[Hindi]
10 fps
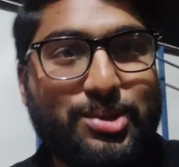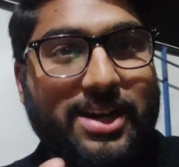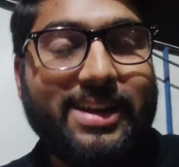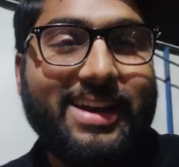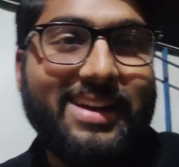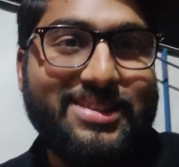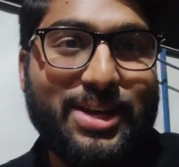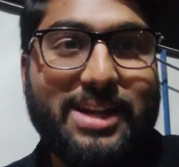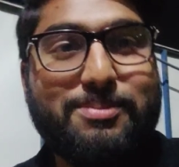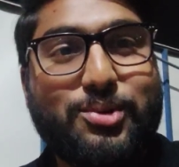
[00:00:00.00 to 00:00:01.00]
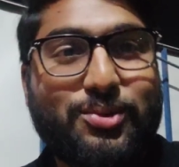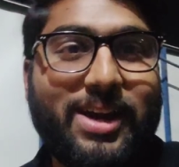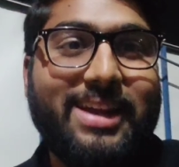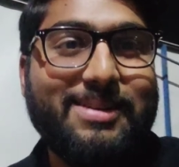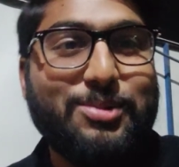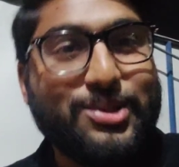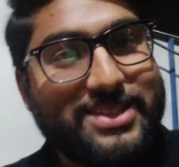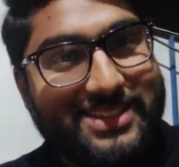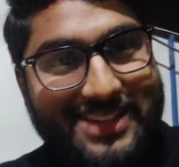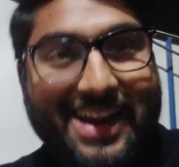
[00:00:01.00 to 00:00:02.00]
कुछ खाने का जो है ना भूख वगैरह
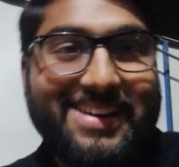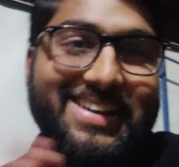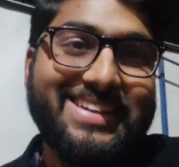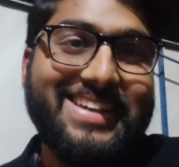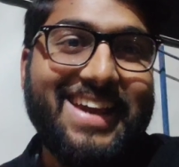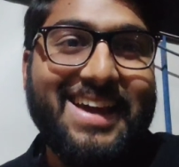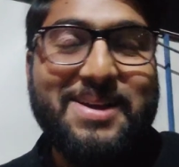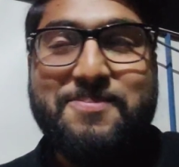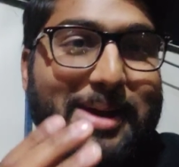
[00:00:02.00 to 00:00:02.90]
बहुत टाइट लग गई है